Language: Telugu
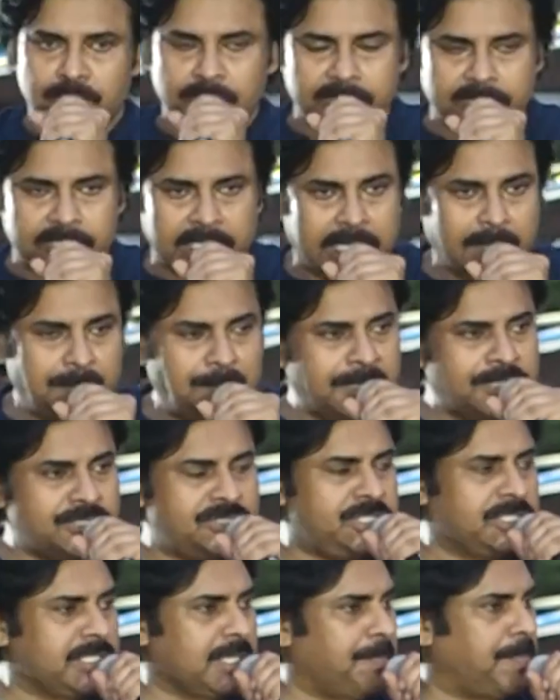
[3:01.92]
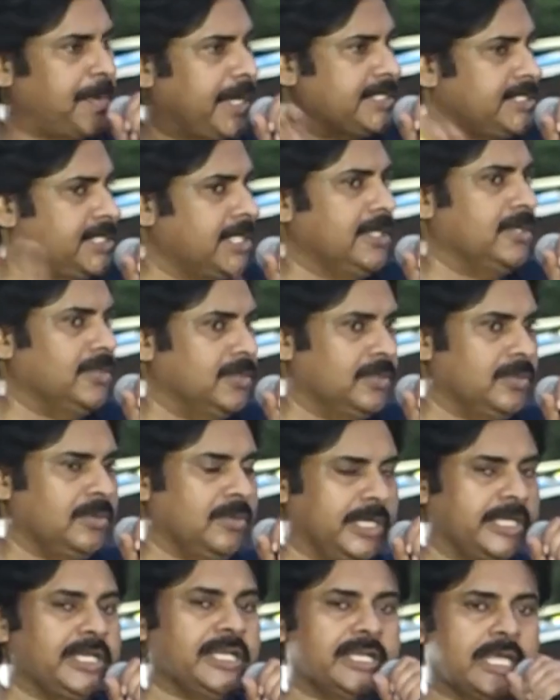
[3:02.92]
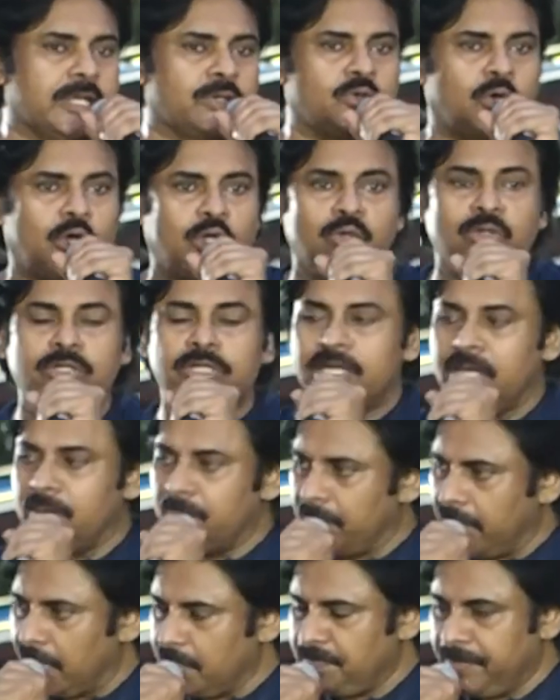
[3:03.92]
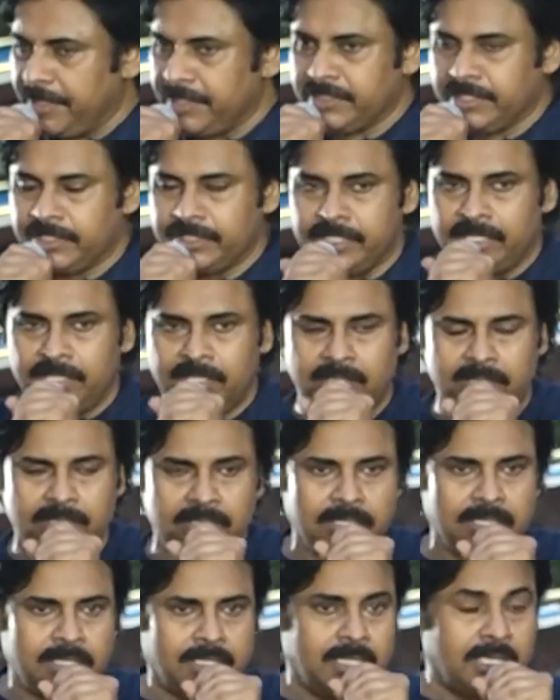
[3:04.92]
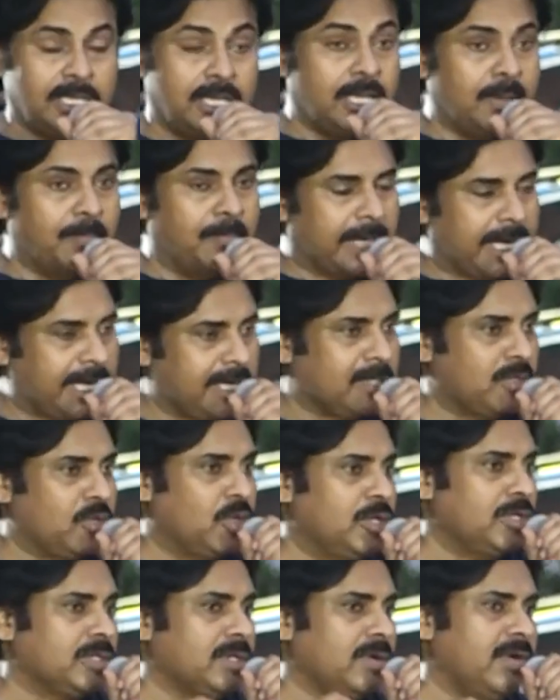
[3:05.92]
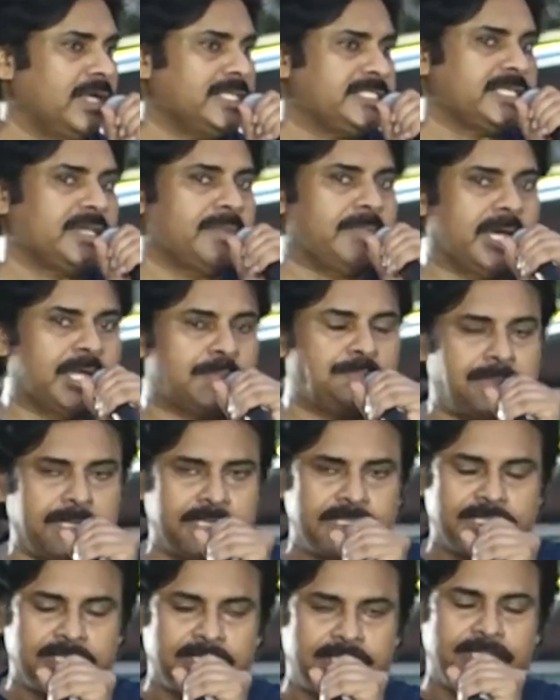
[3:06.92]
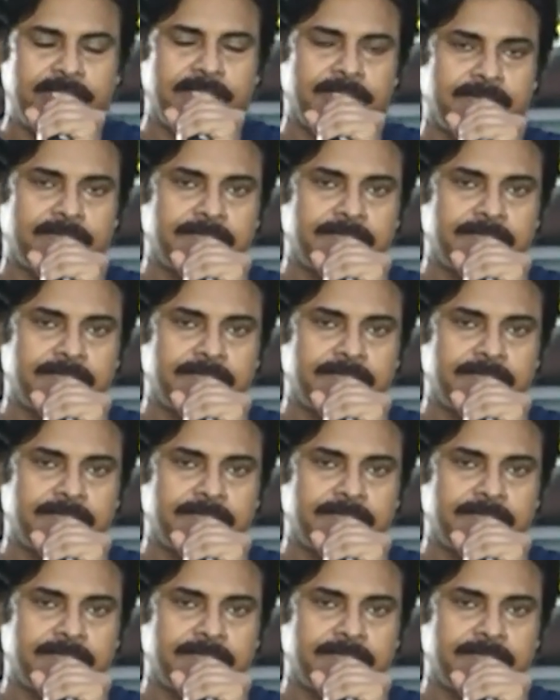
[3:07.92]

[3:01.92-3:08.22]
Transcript: గెలిపించిన ప్రజలు అంటే నేను కోరుకుంటున్న మార్పు ఏంటంటే మనం కోరుకోవాల్సిన మార్పు ఏంటంటే